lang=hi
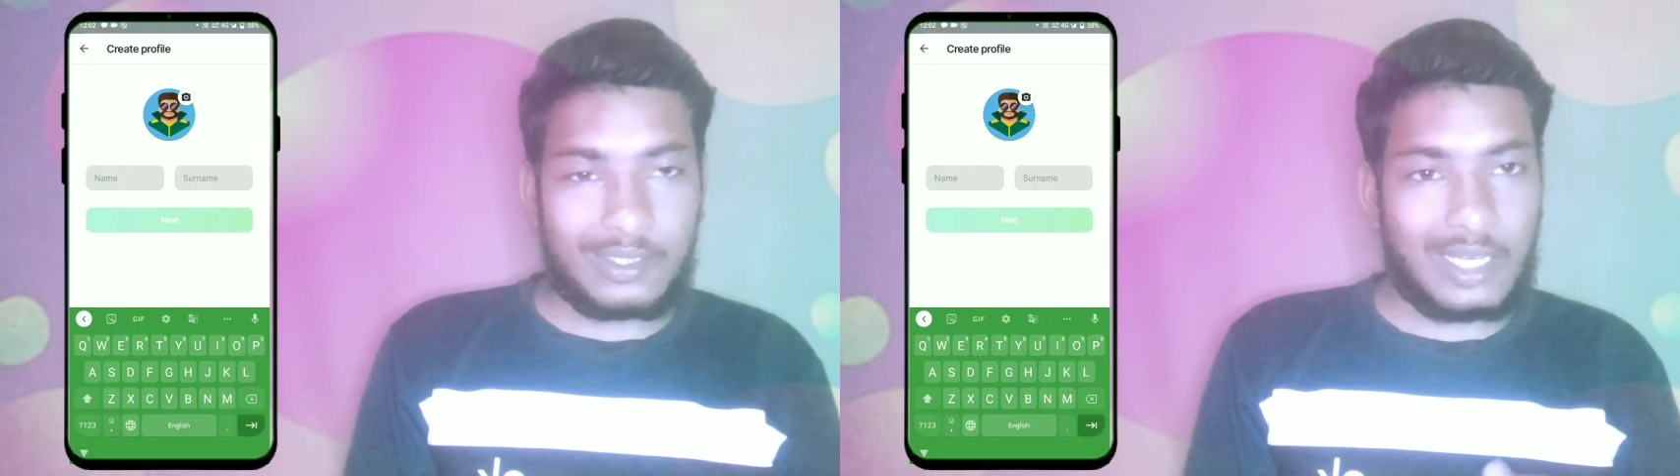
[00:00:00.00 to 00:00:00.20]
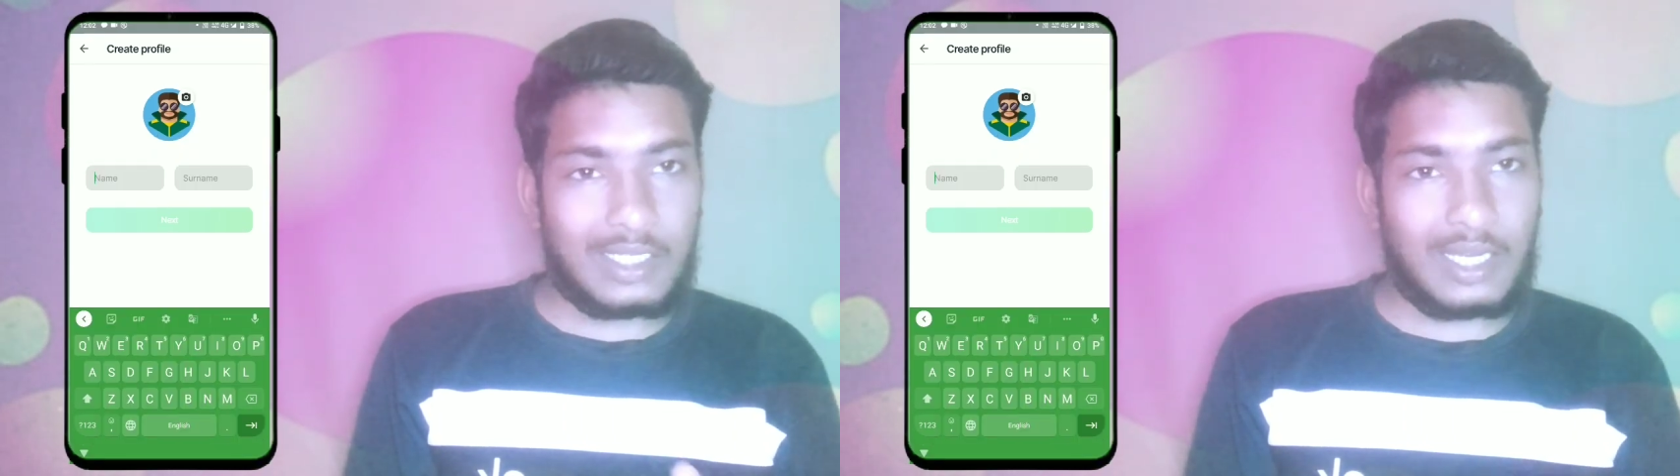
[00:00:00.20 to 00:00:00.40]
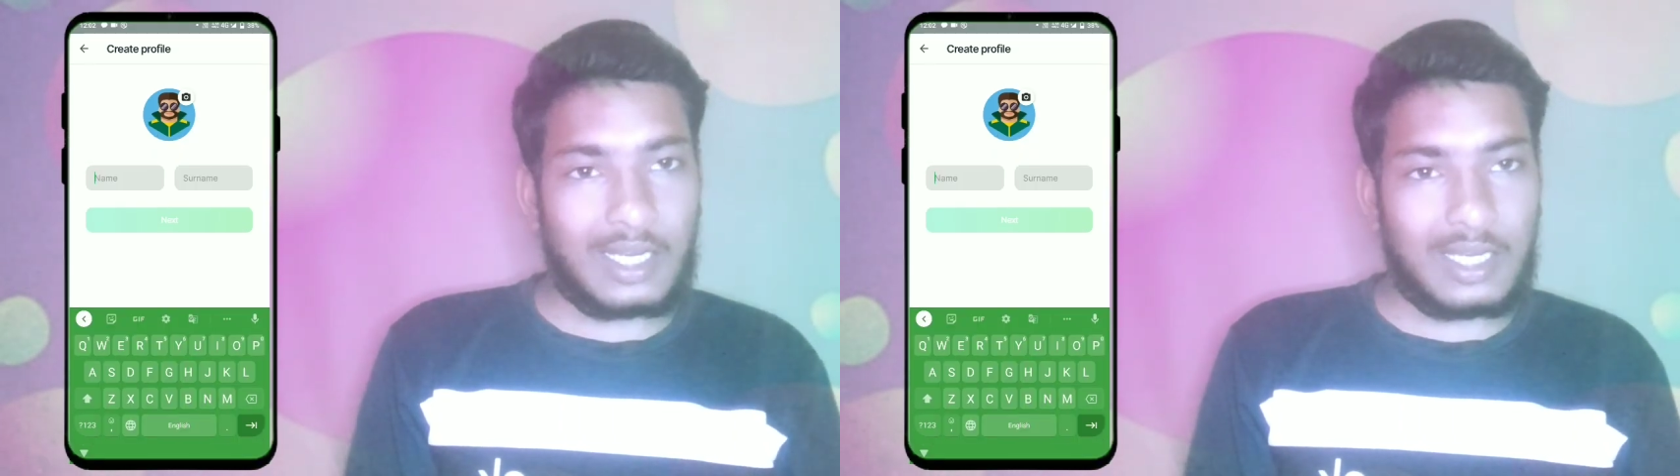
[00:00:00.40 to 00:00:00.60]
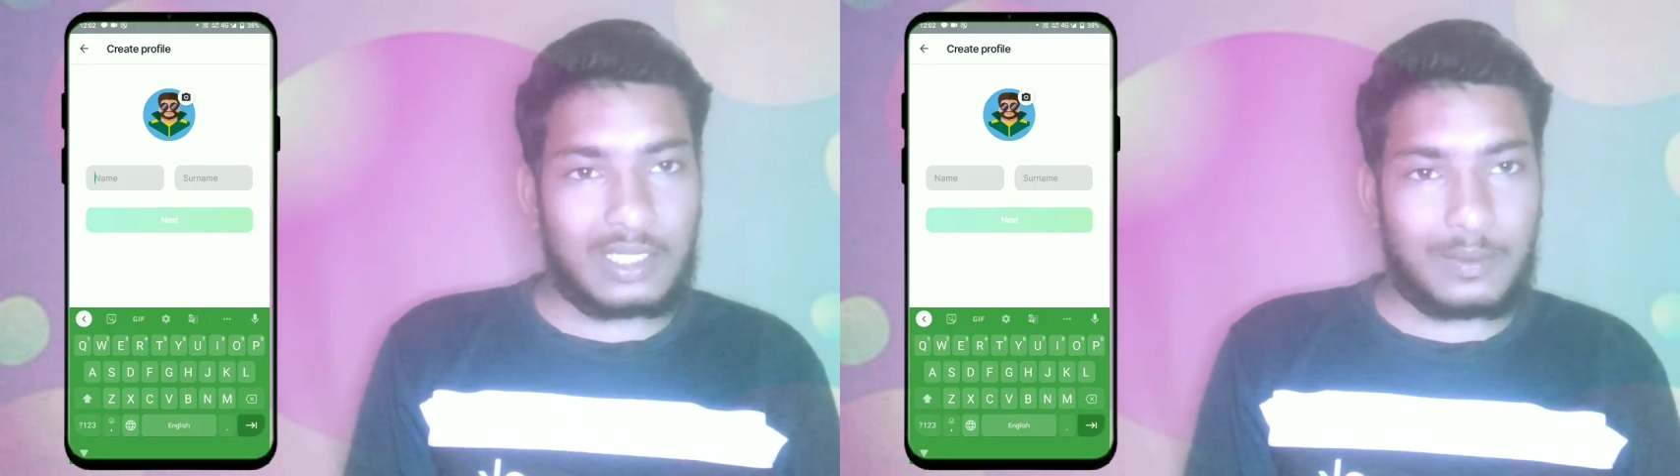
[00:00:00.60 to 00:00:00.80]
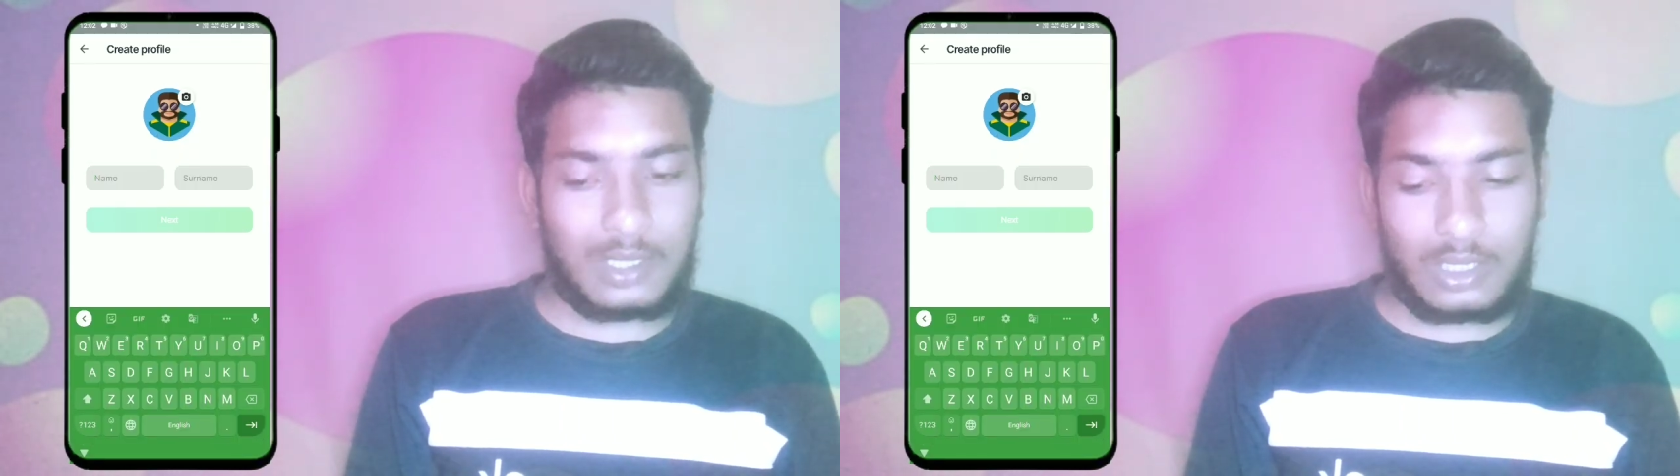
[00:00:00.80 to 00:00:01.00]
दिया जाएगा ये
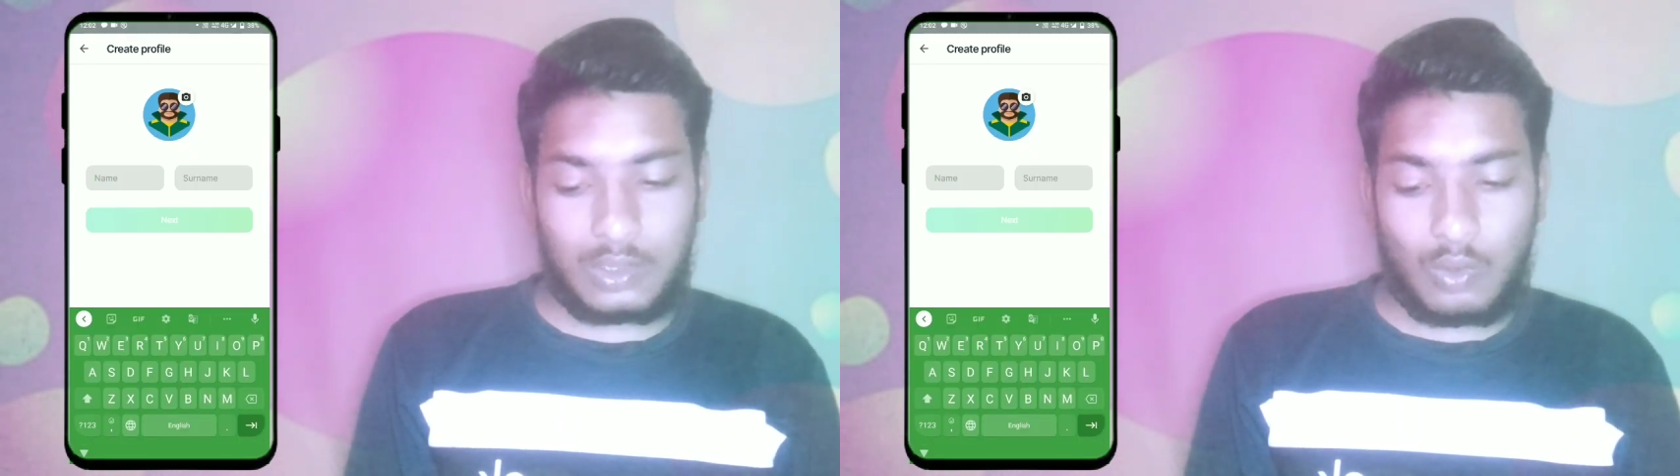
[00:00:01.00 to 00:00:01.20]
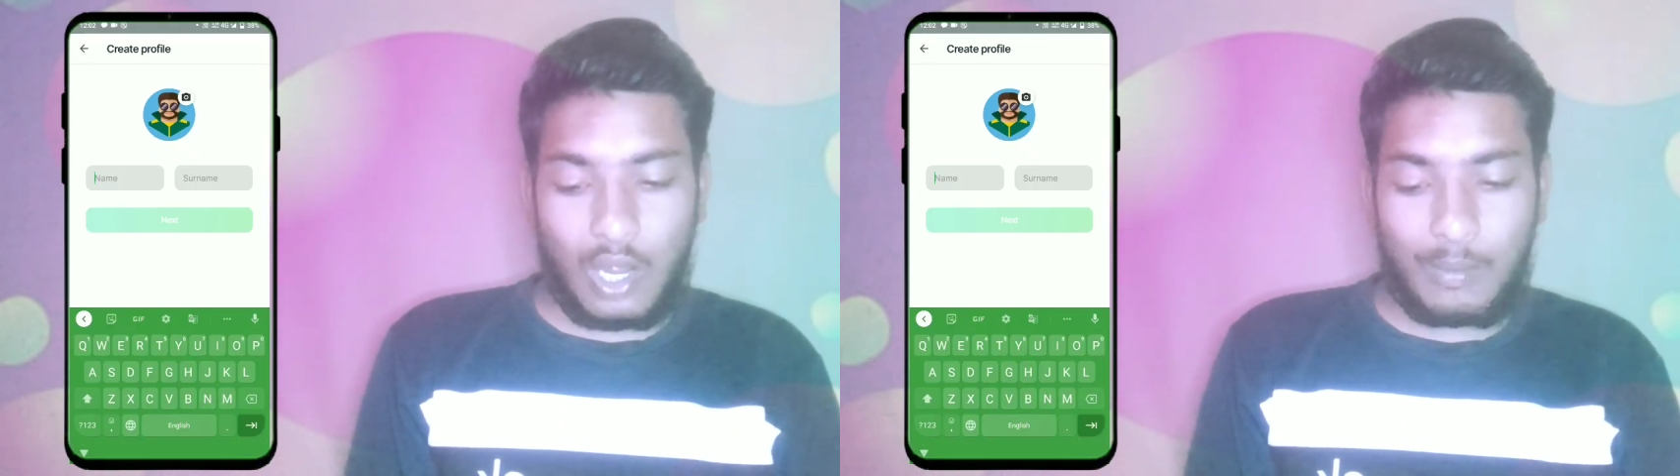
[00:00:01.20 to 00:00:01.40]
सब चीज़ें तो